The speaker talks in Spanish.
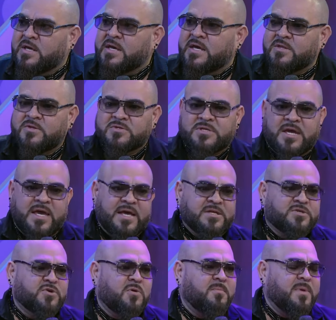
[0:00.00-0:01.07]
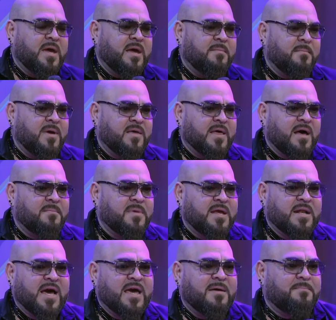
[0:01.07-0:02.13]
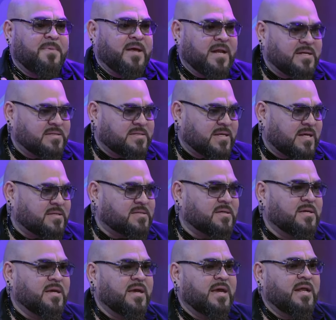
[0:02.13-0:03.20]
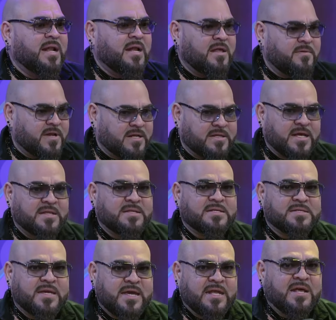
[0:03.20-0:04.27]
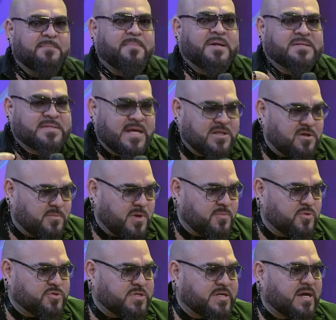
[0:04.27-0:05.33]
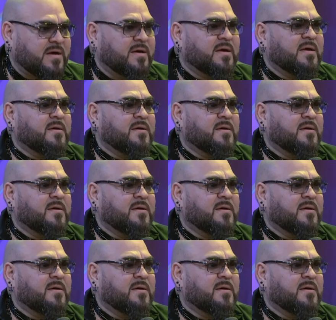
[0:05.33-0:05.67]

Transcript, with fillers: Entonces, eso me, me da a mí las esperanzas y la libertad de seguir expresando mi música,